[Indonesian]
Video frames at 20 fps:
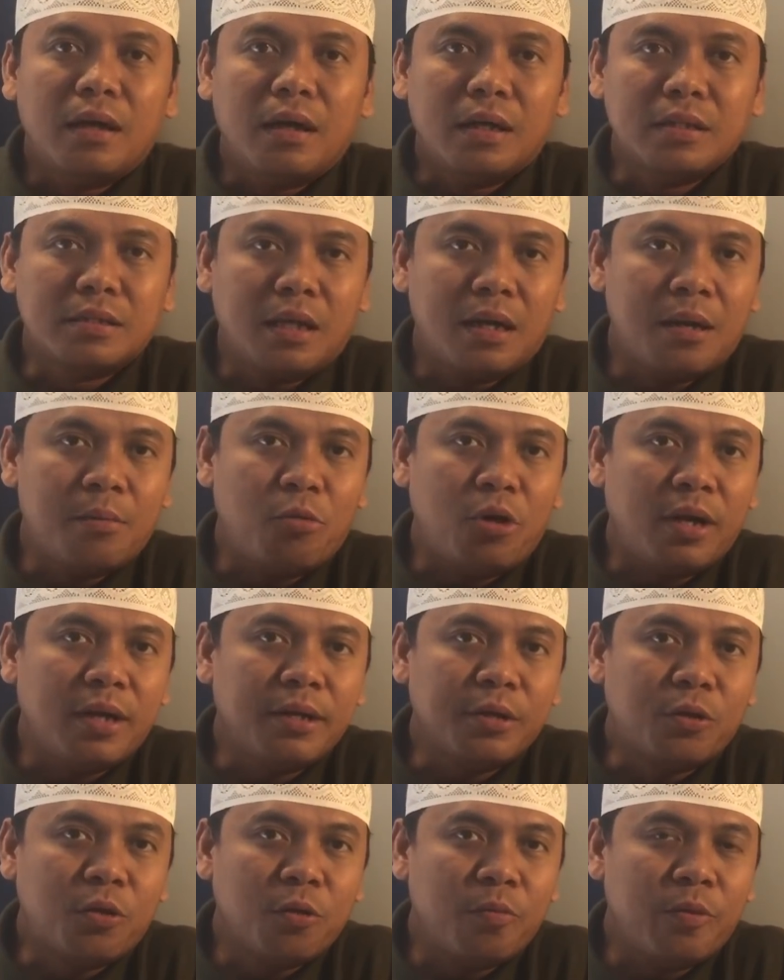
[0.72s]

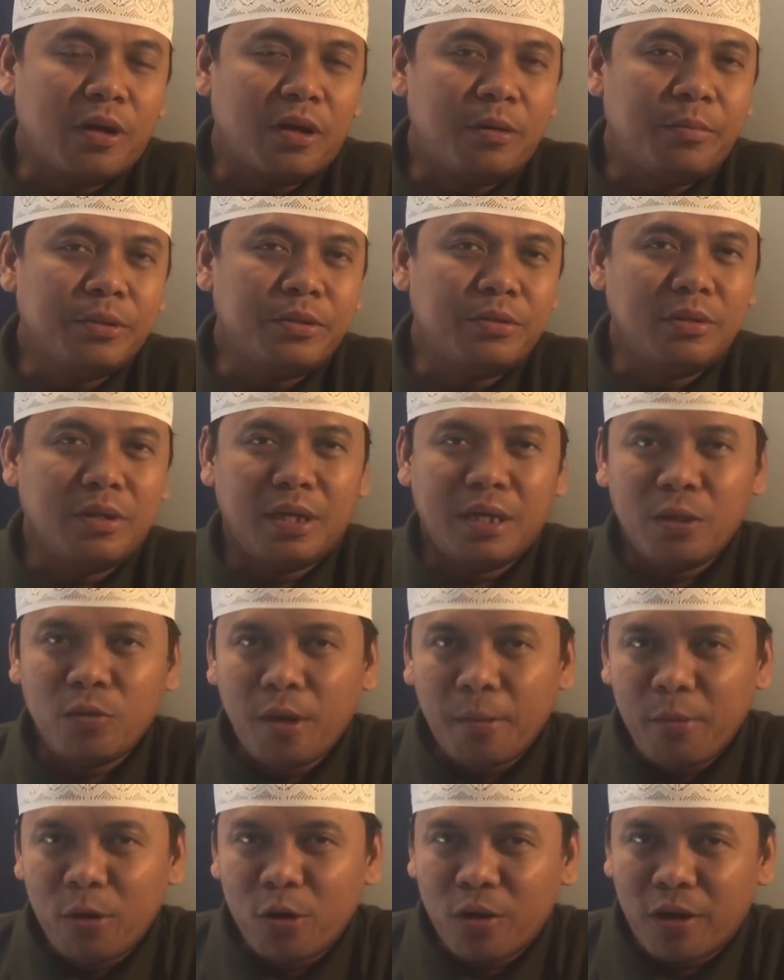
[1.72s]
Assalamualaikum warahmatullahi
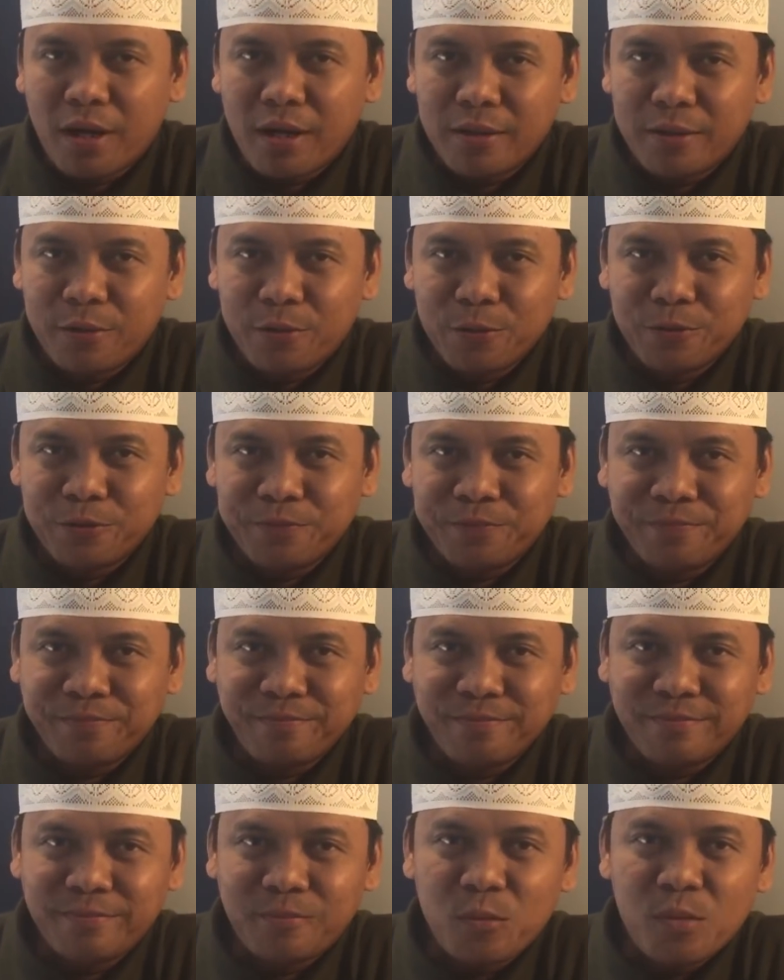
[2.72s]
wabarakatuh.
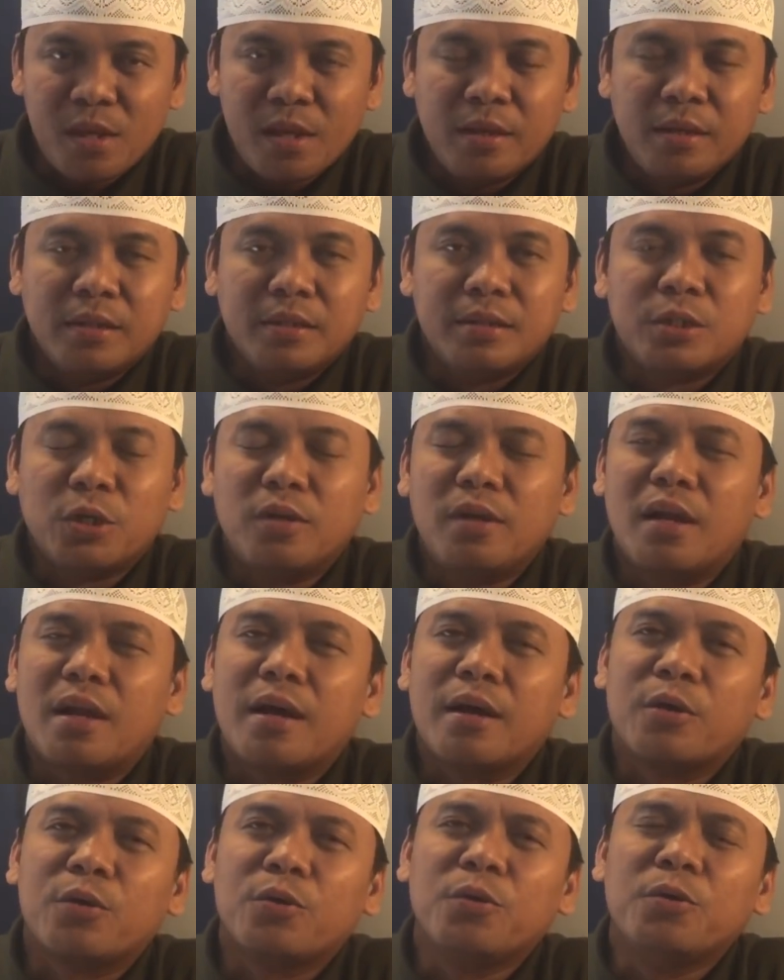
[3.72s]

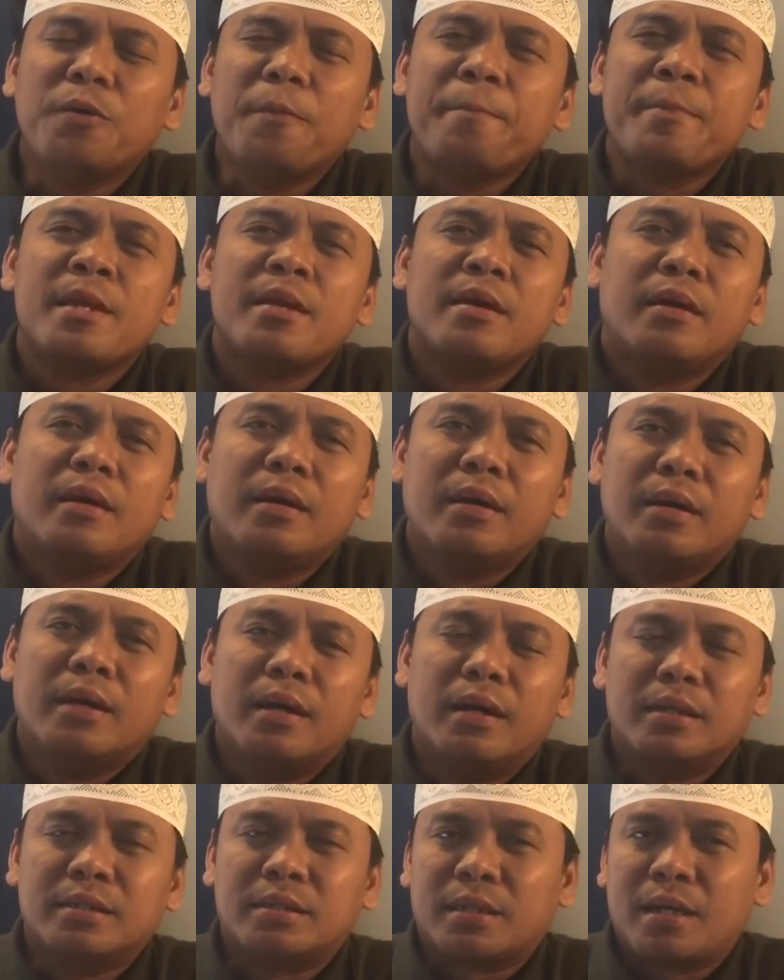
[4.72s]
Saudaraku,
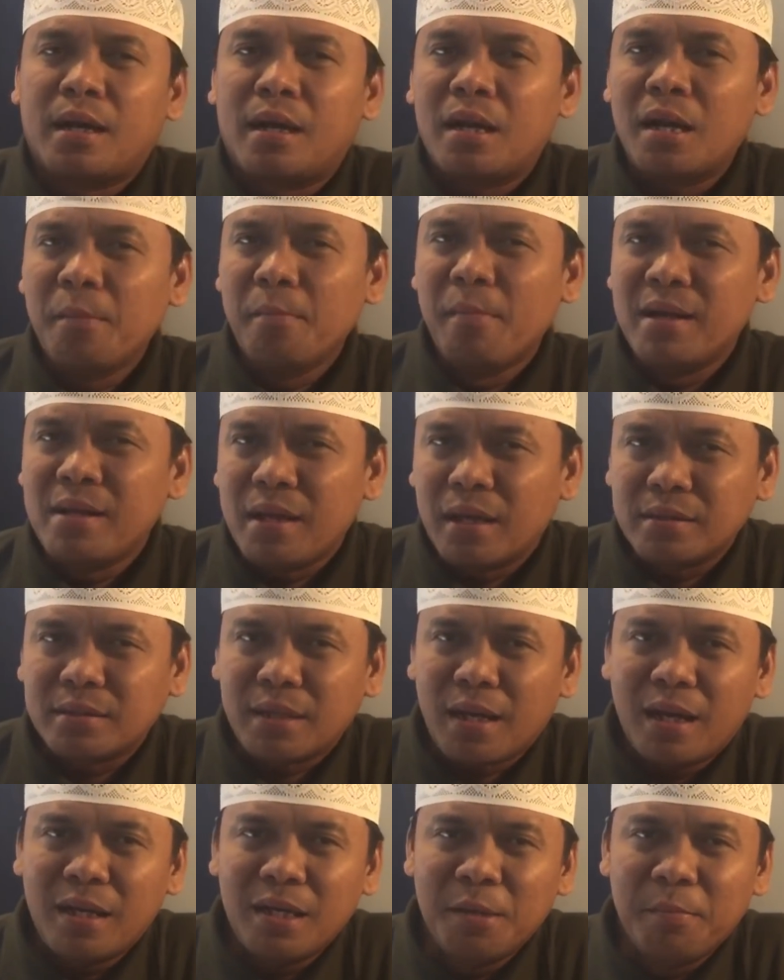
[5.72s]
eh, sekarang banyak
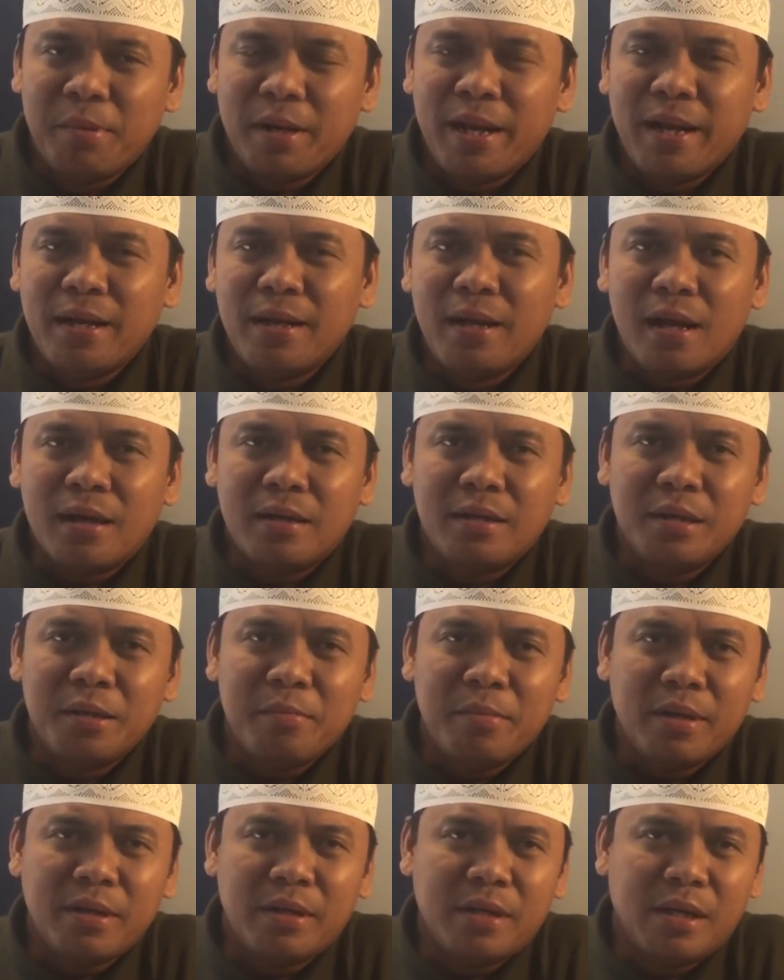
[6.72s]
sekali beredar di
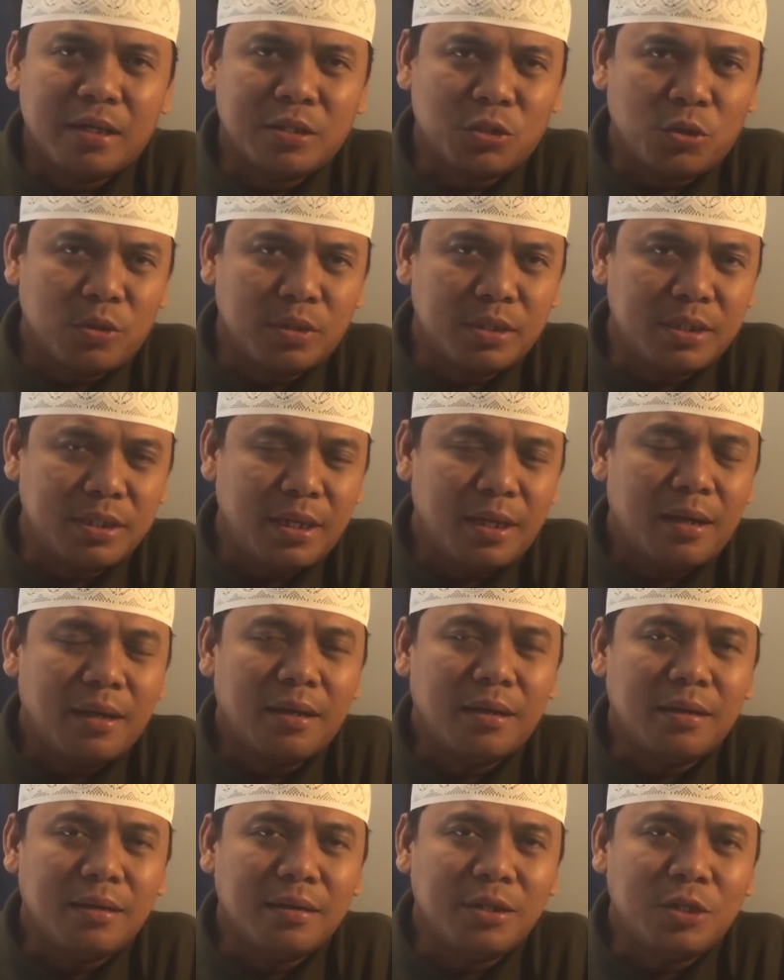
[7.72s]
media
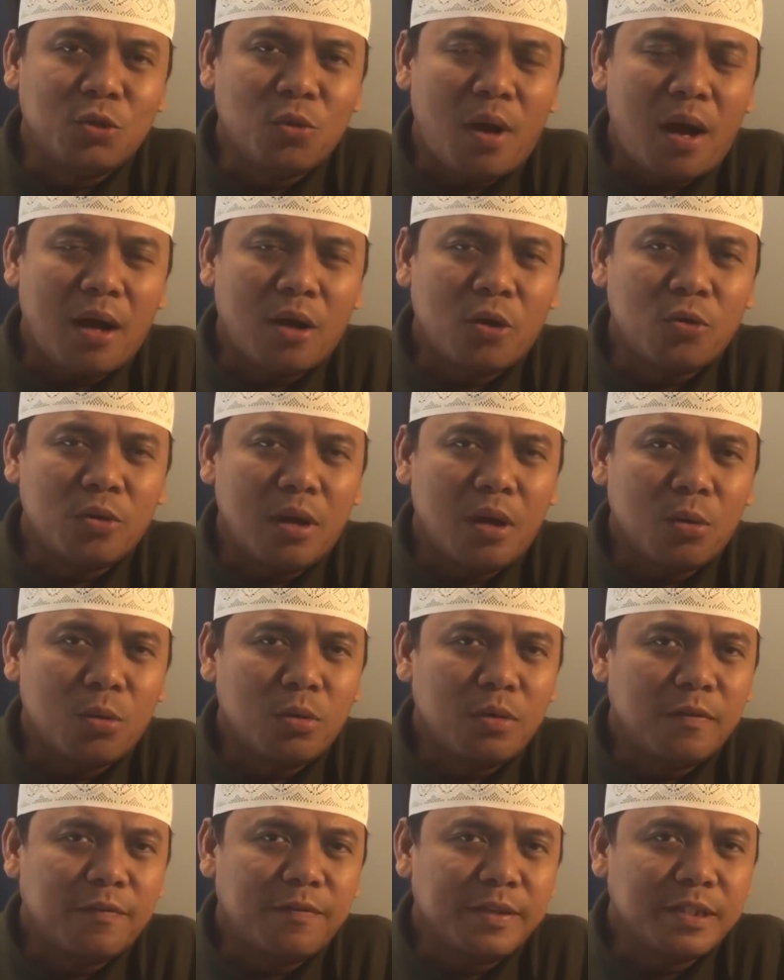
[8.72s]
sosial itu
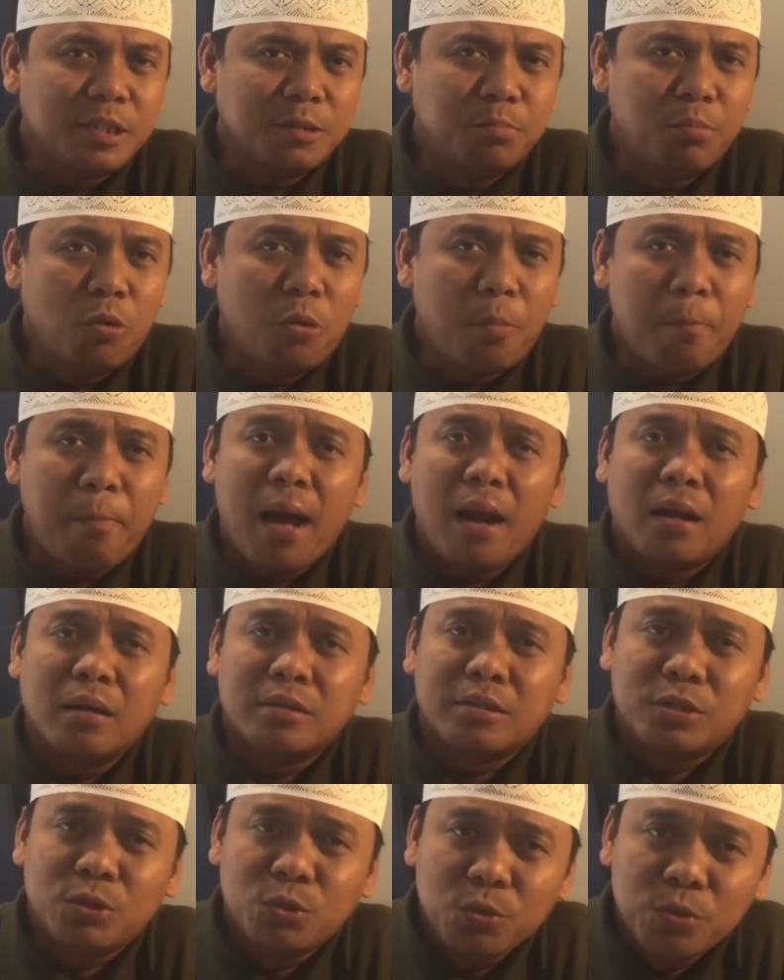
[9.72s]
akun-akun Facebook
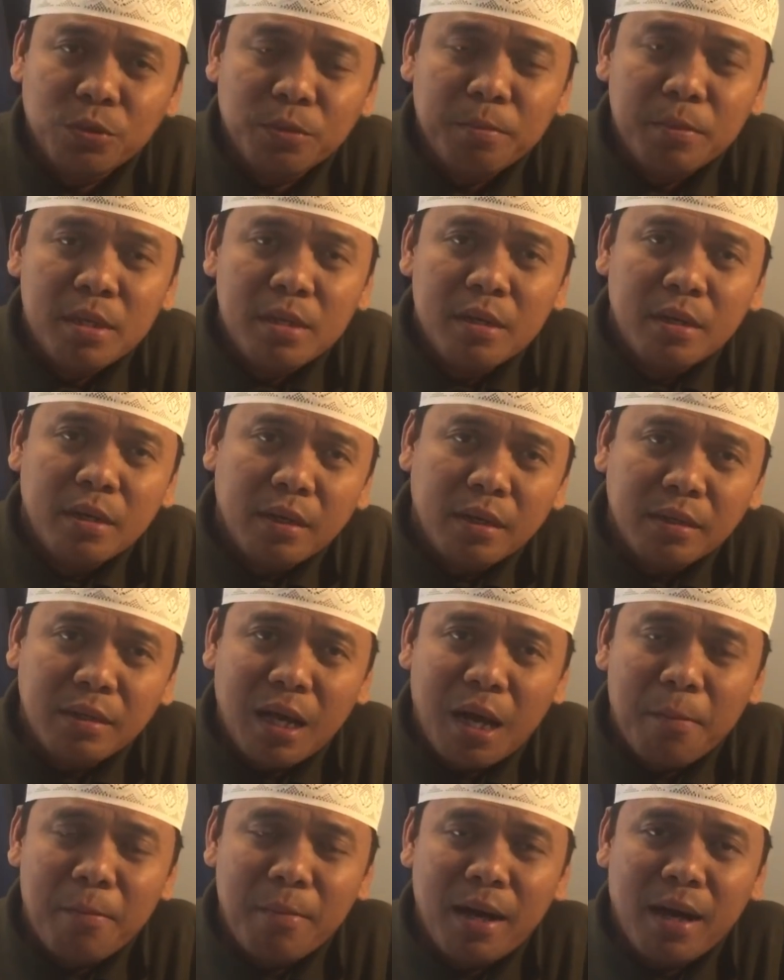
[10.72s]
palsu
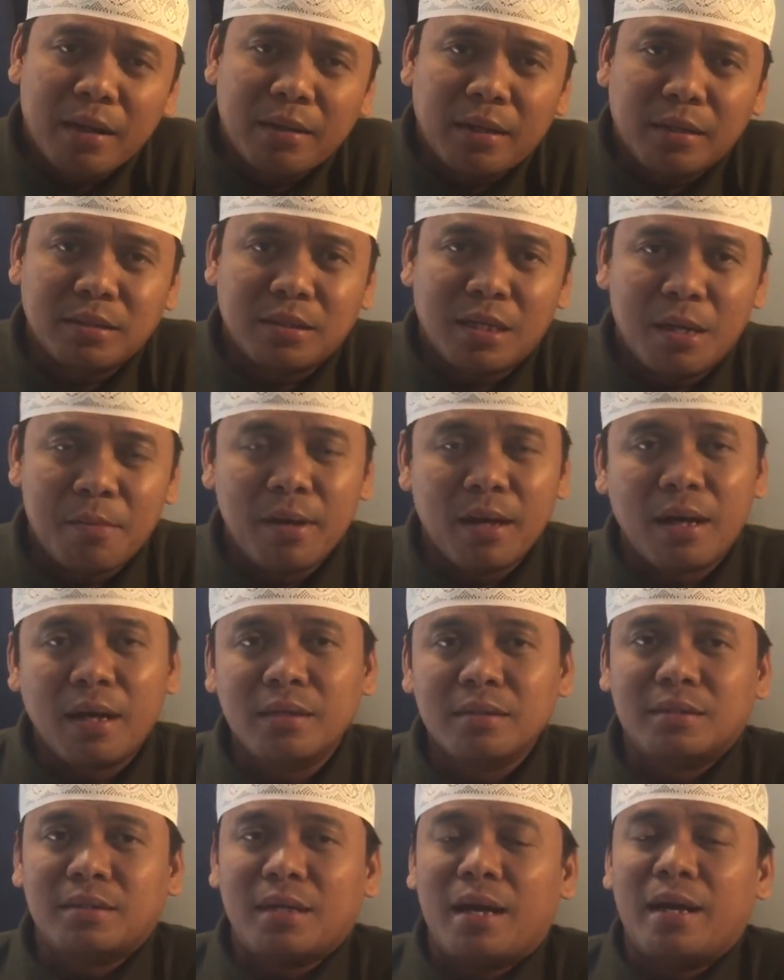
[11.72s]
yang
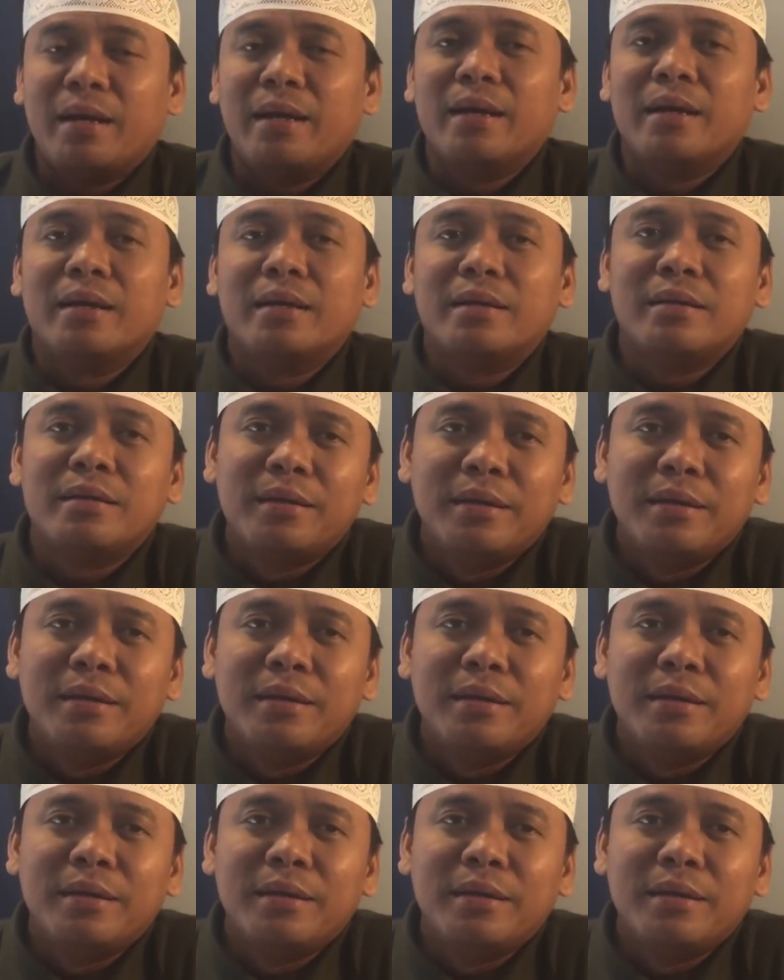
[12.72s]
mengatasnamakan saya.